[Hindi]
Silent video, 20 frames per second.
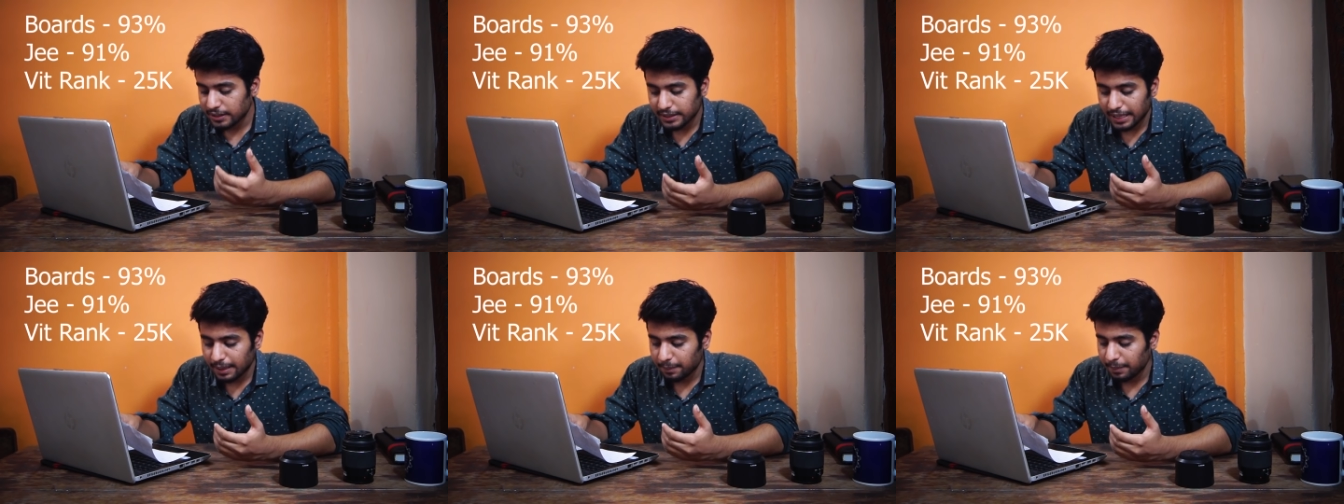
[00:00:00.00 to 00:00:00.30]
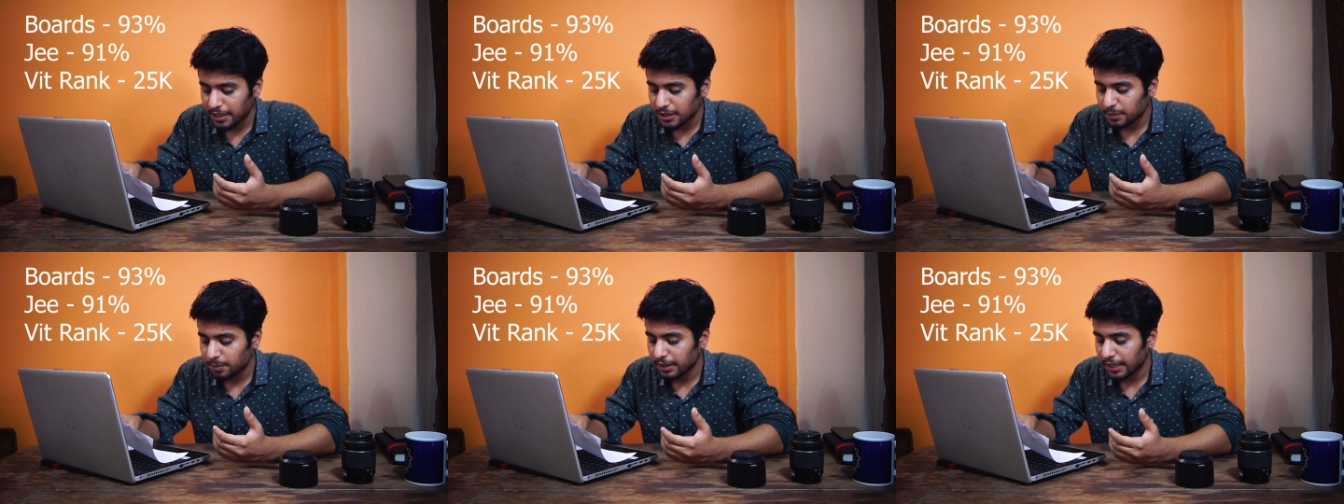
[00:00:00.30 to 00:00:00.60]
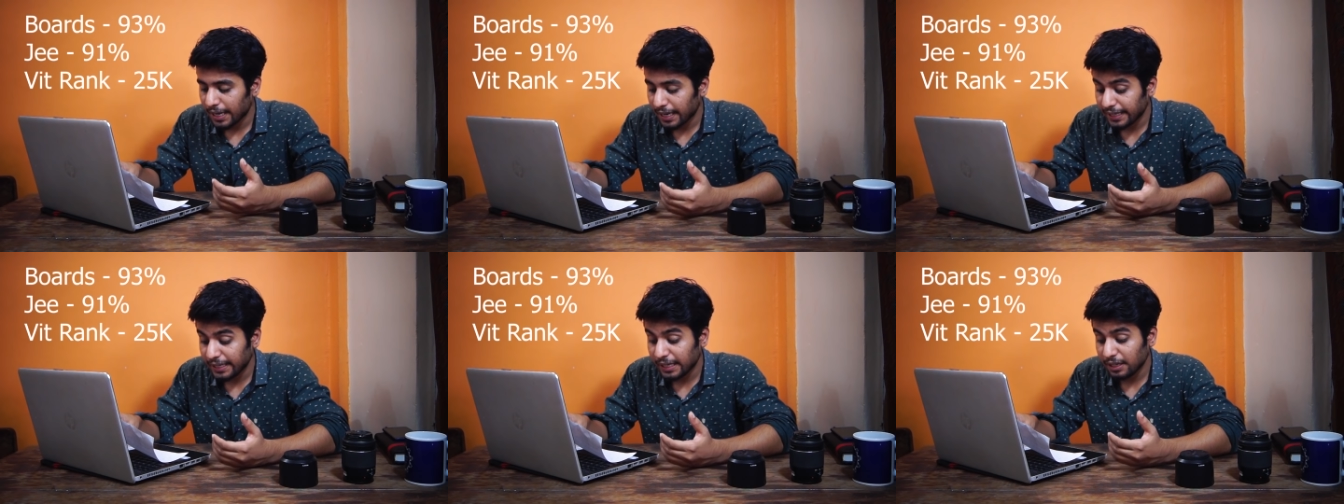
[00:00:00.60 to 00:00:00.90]
जेई मेन्स में
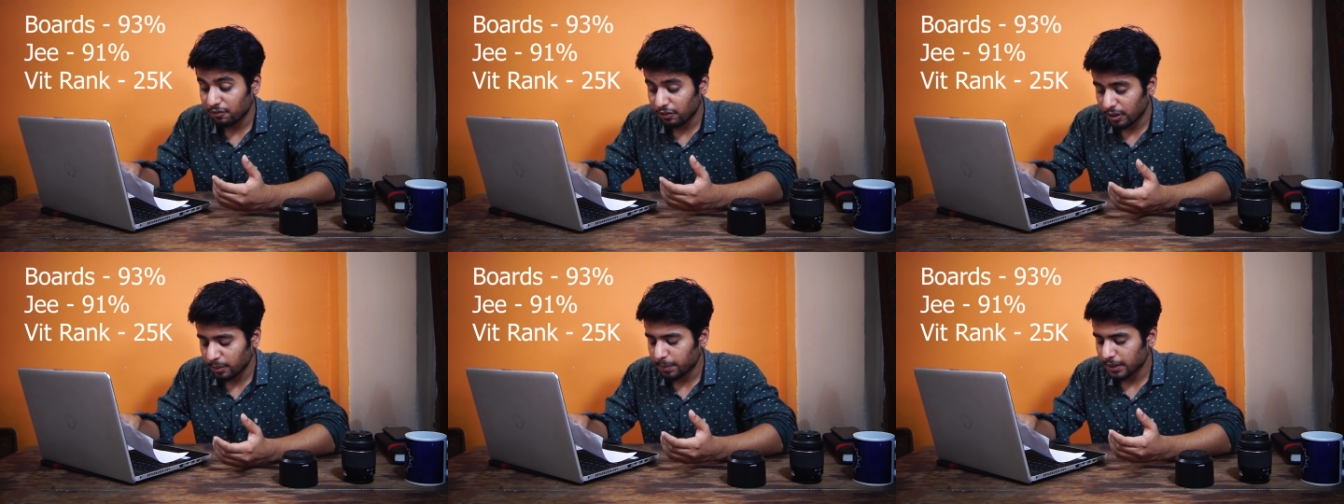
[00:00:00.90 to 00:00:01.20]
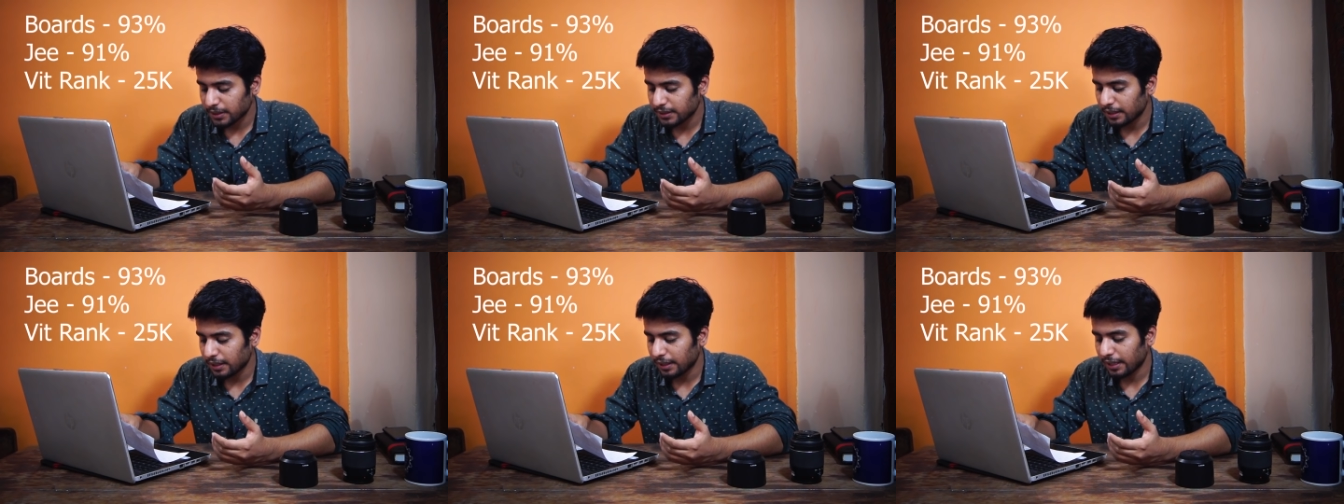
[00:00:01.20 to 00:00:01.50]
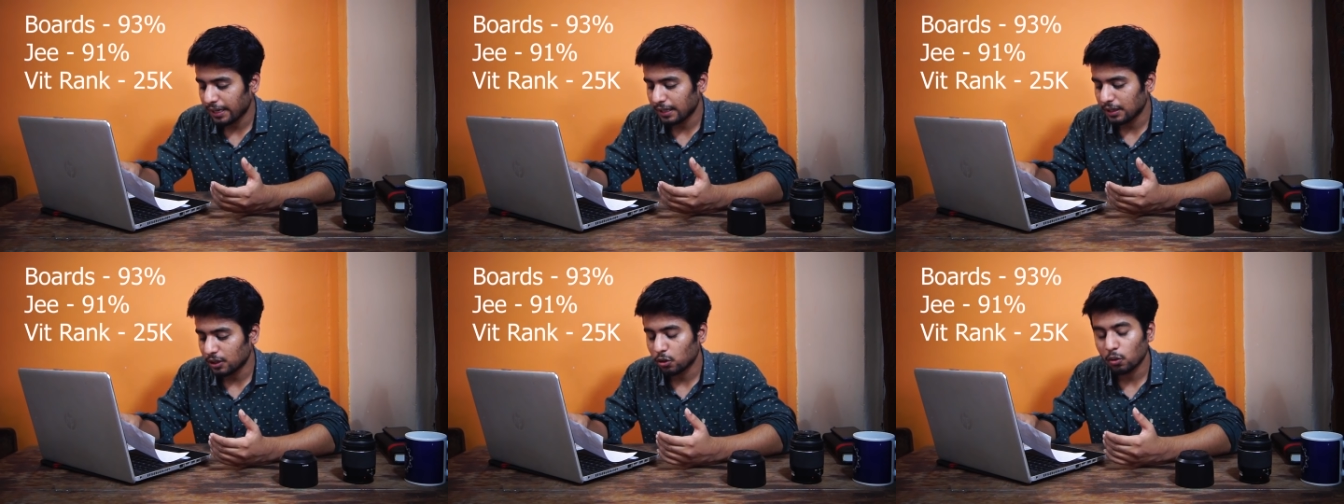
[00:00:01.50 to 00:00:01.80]
नाइन्टी परसेंट
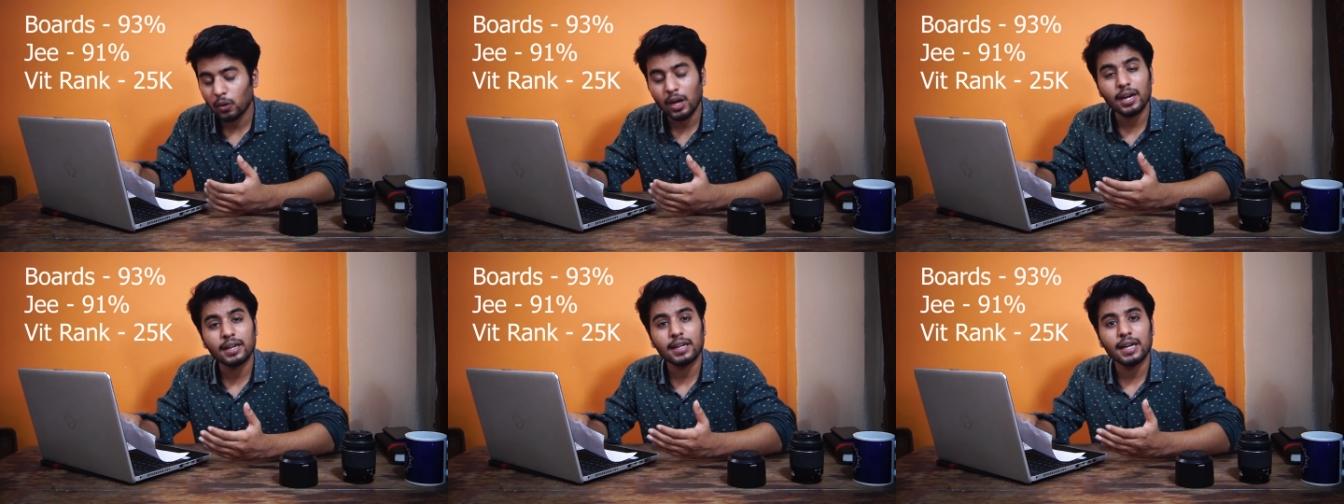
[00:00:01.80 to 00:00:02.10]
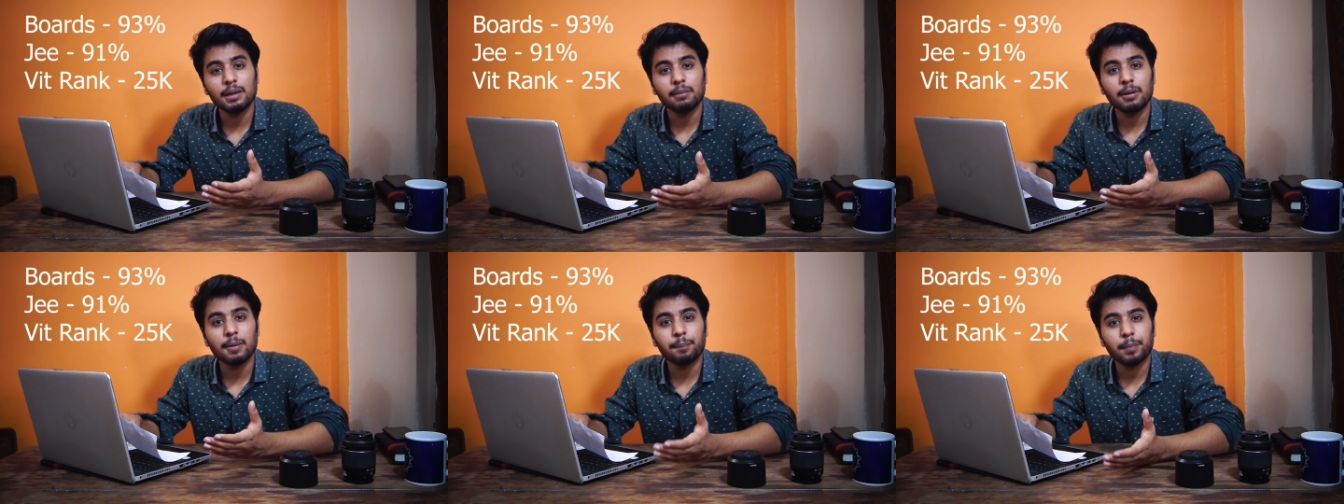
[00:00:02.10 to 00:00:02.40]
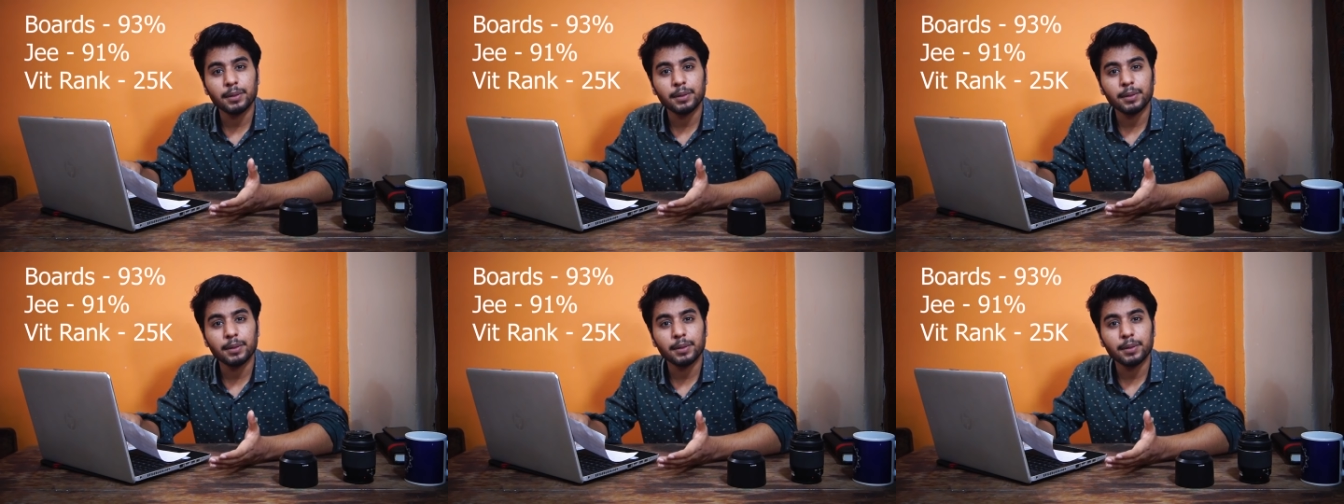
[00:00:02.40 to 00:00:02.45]
परसेंटाइल तो यार करीबन